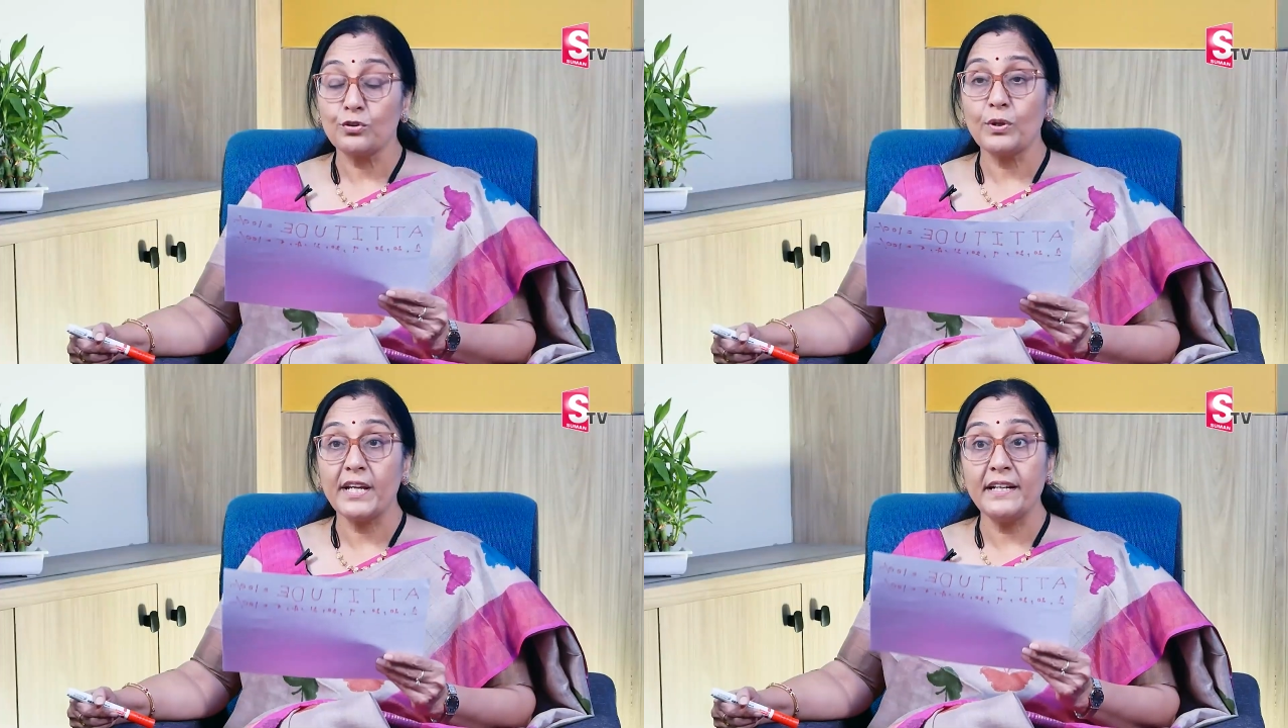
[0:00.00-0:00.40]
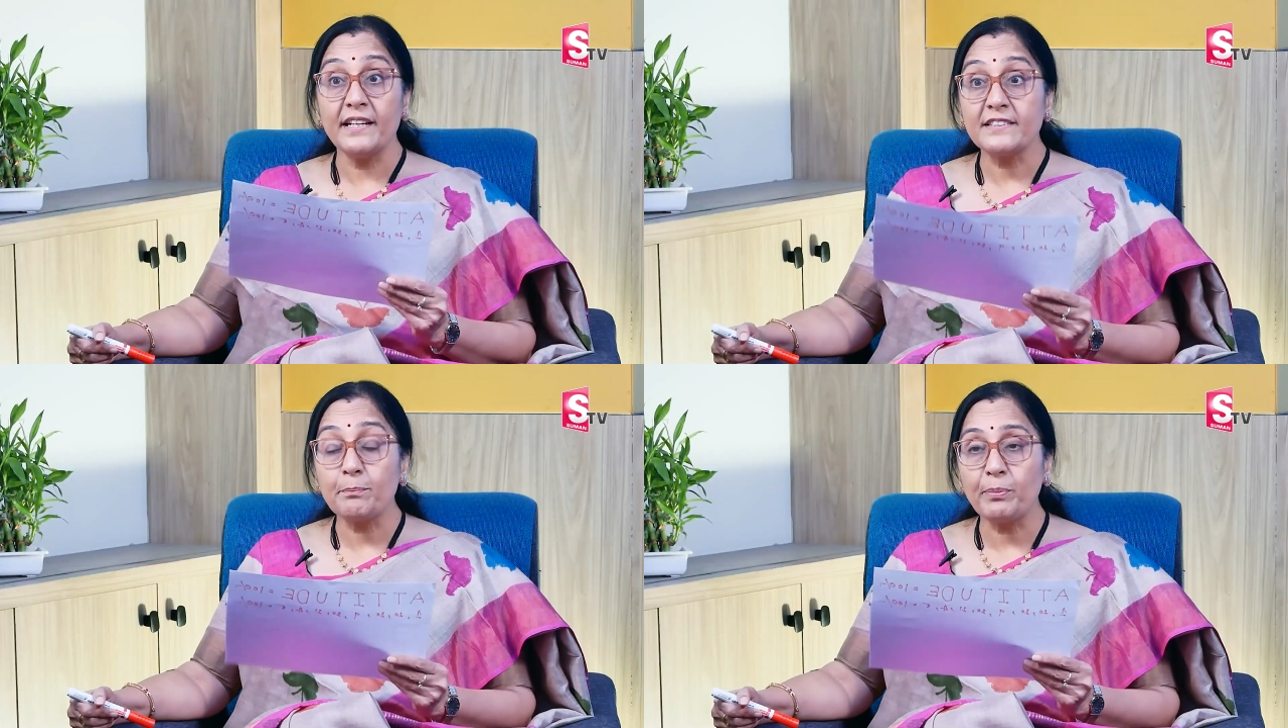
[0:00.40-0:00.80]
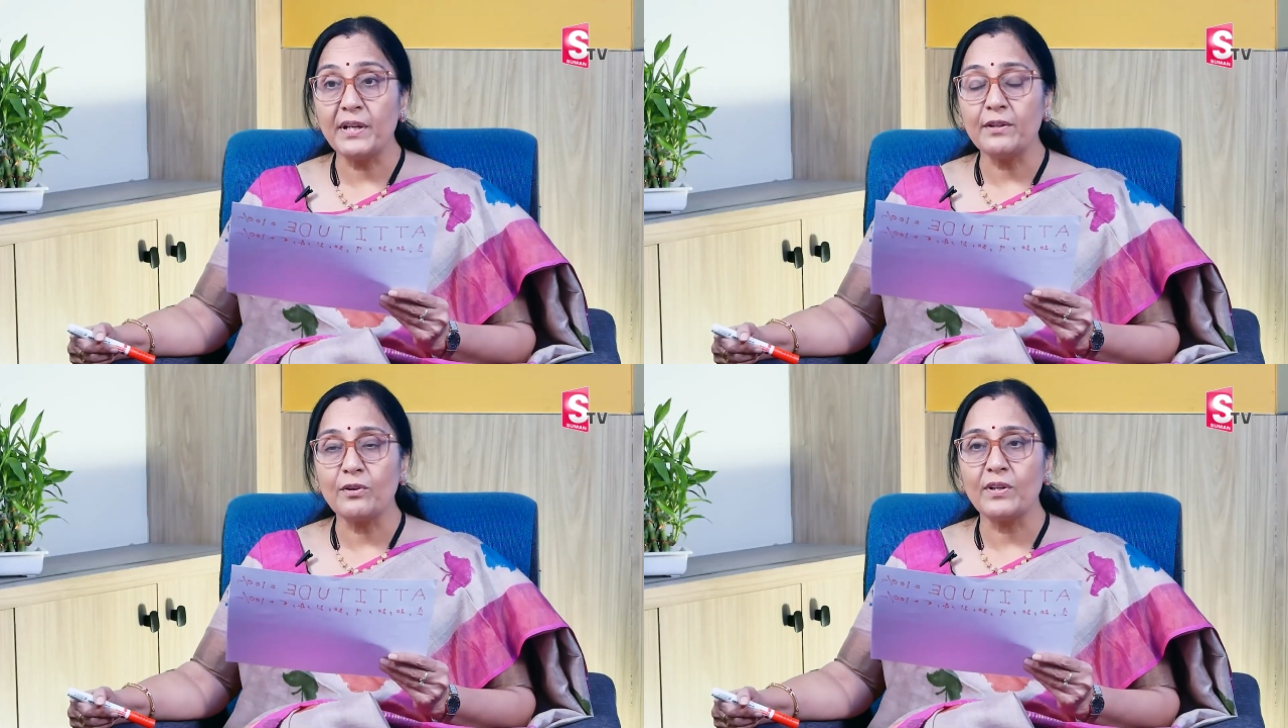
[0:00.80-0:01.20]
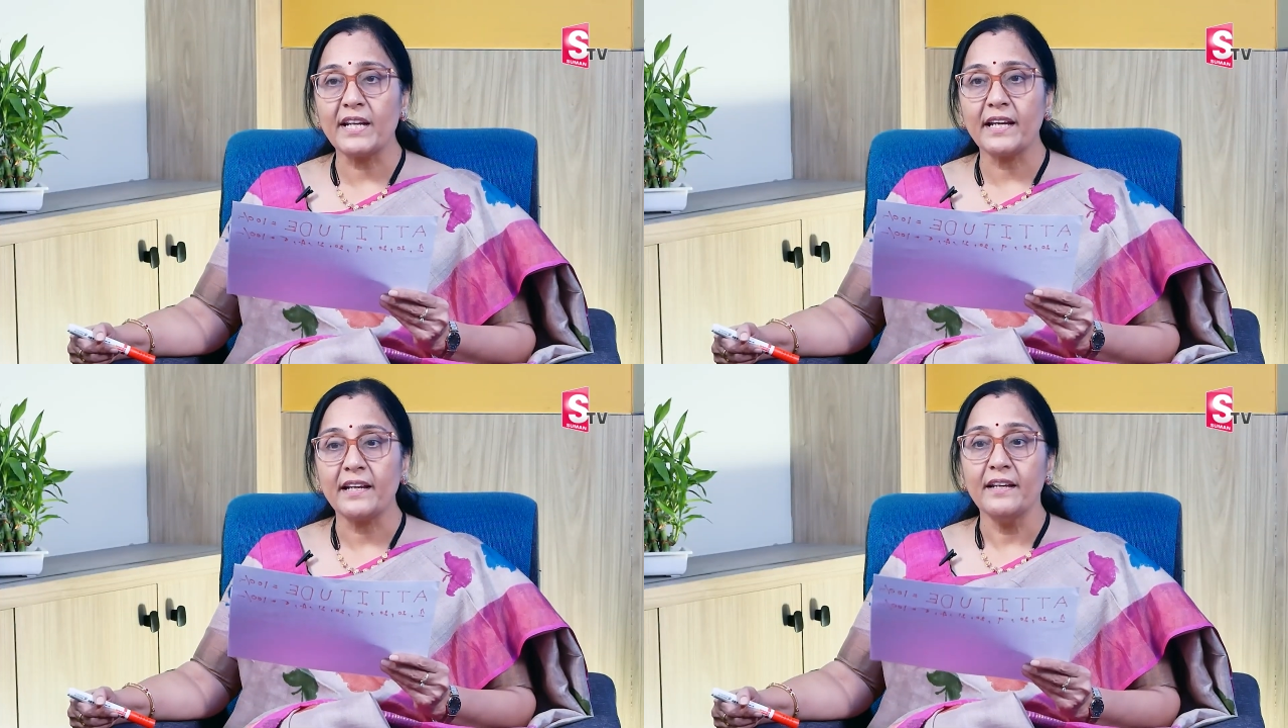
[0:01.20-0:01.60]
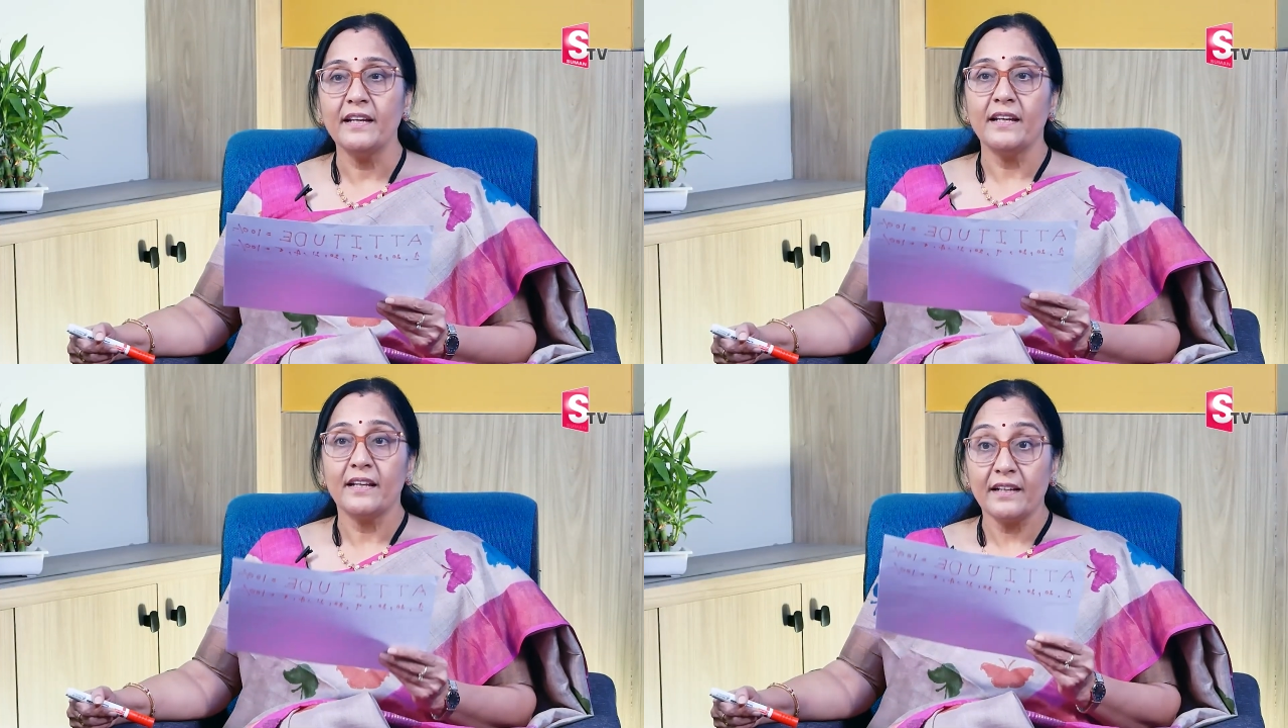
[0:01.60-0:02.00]
సో ఈ డిసిప్లిన్లోనే
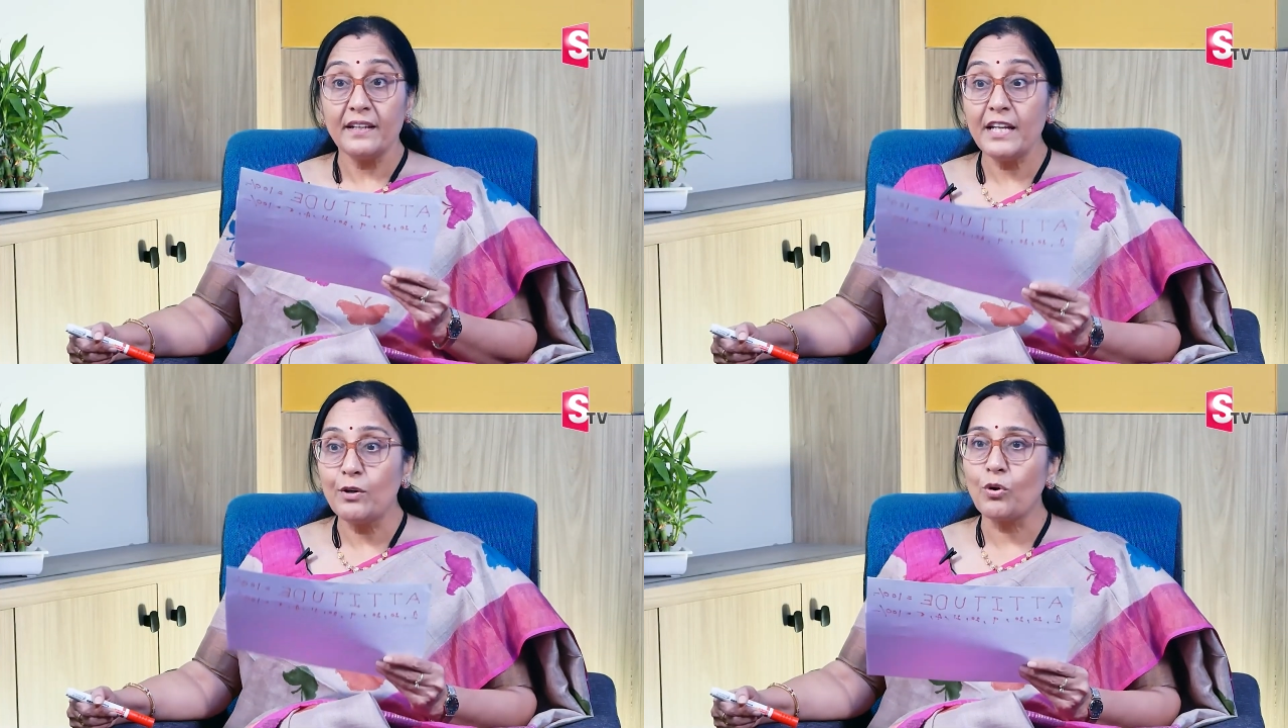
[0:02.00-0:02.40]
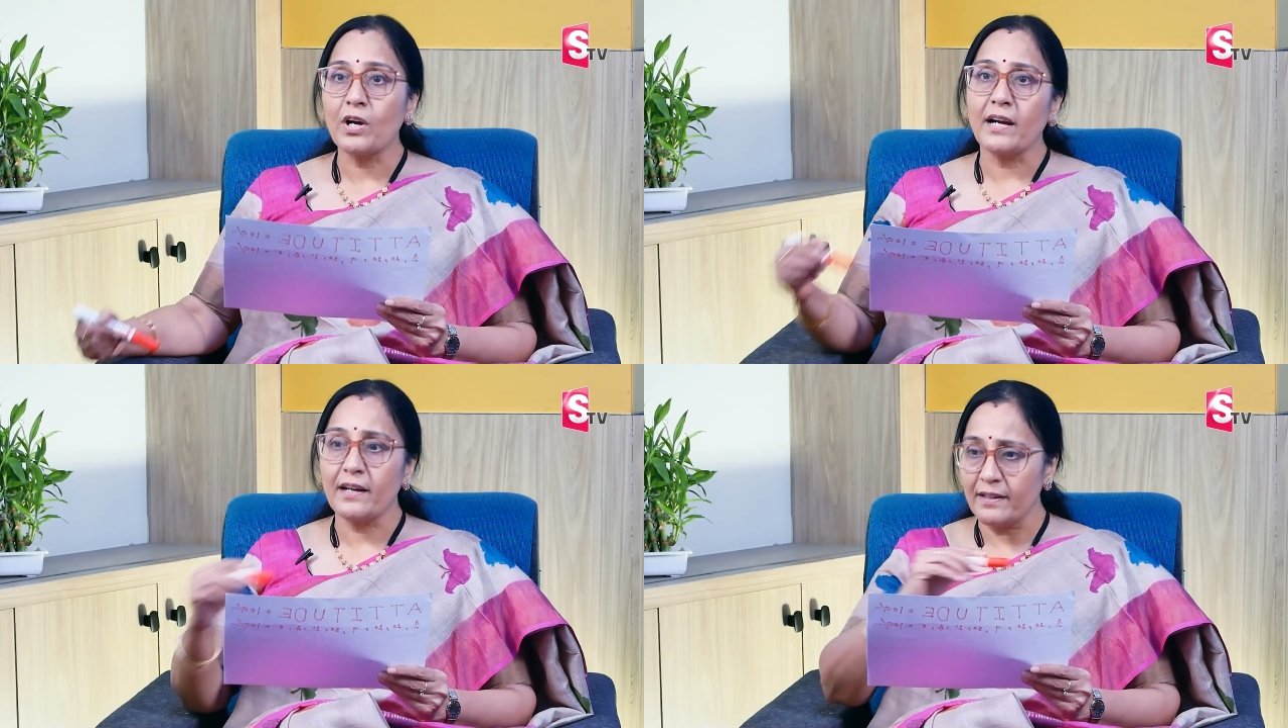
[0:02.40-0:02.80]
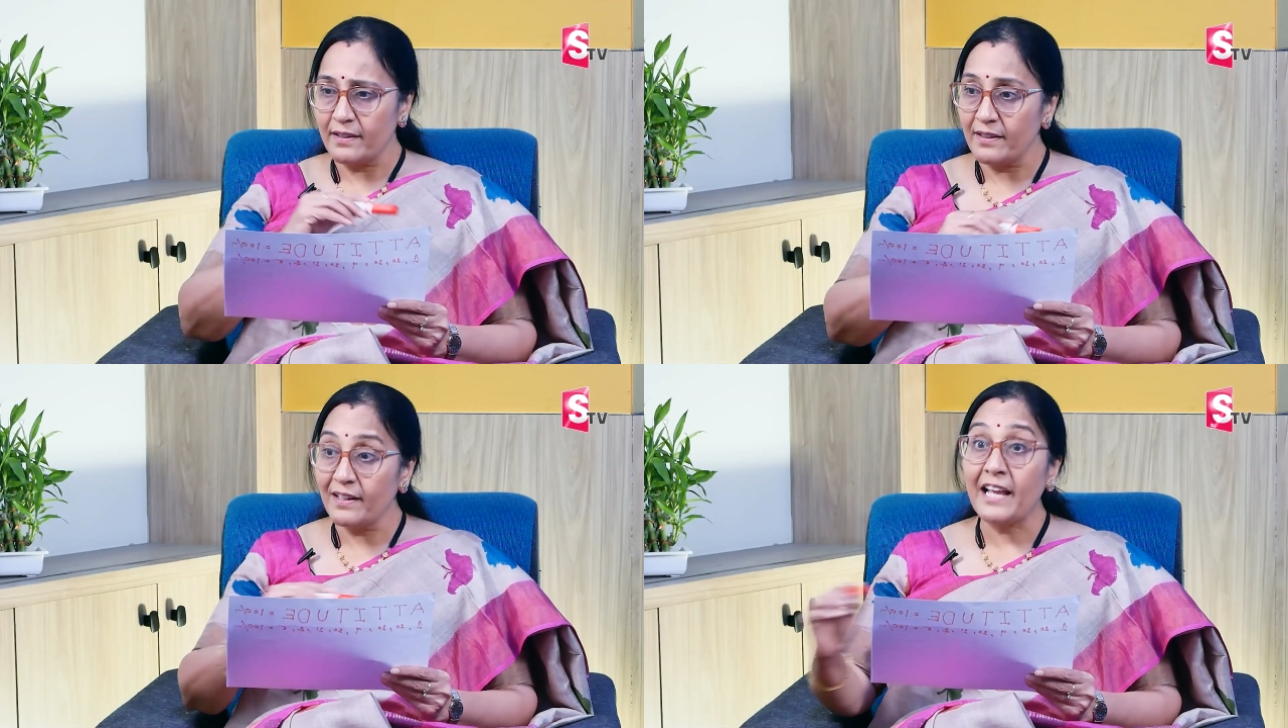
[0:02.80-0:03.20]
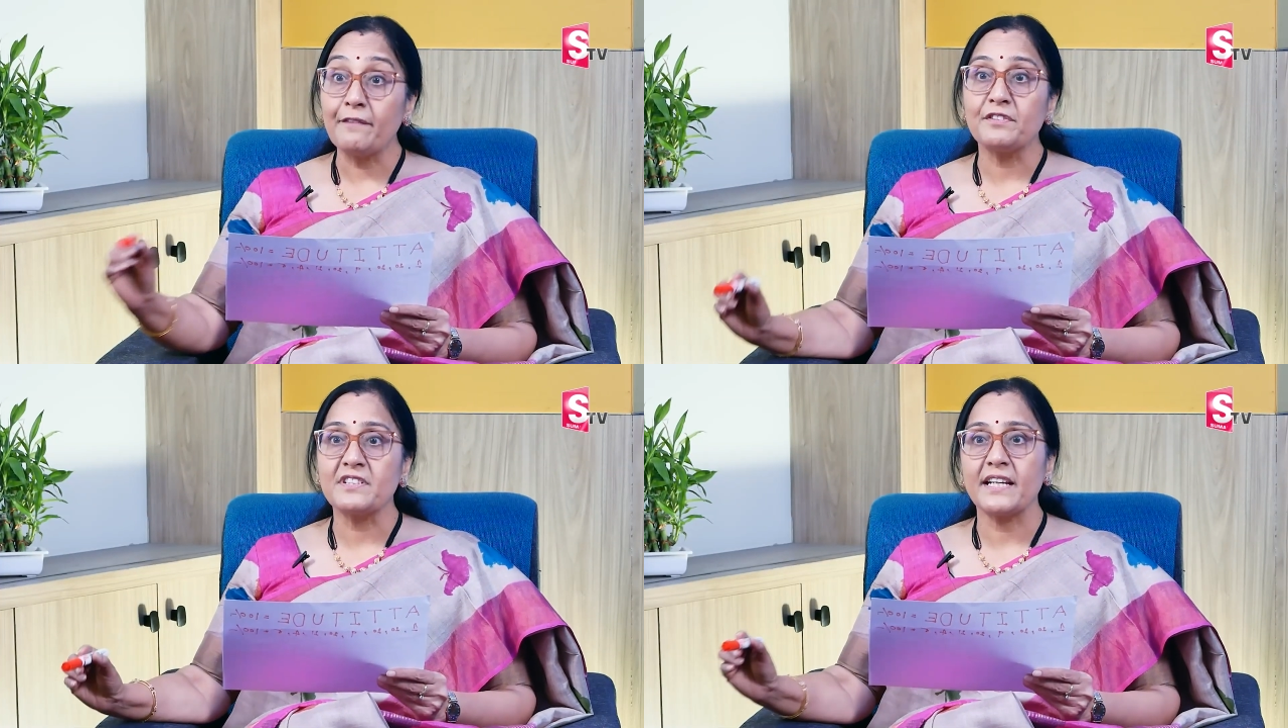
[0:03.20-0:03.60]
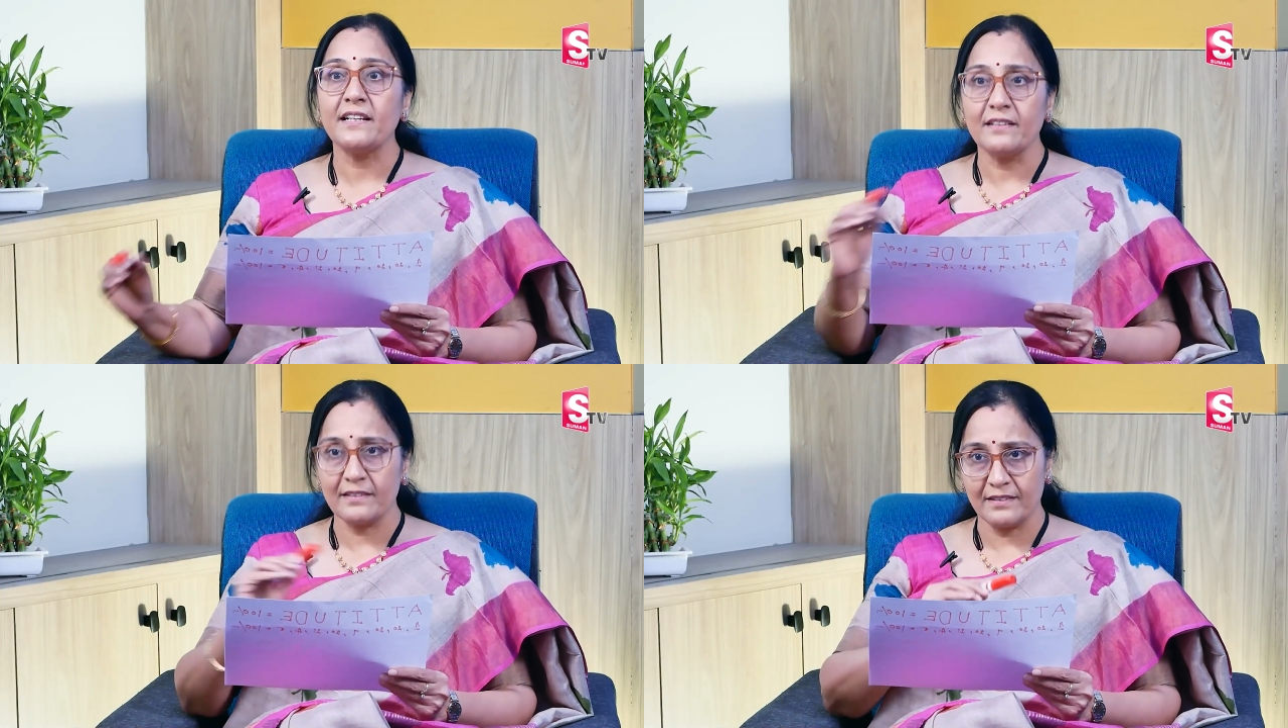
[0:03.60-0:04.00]
నీకు ఒక లైఫ్ స్టైల్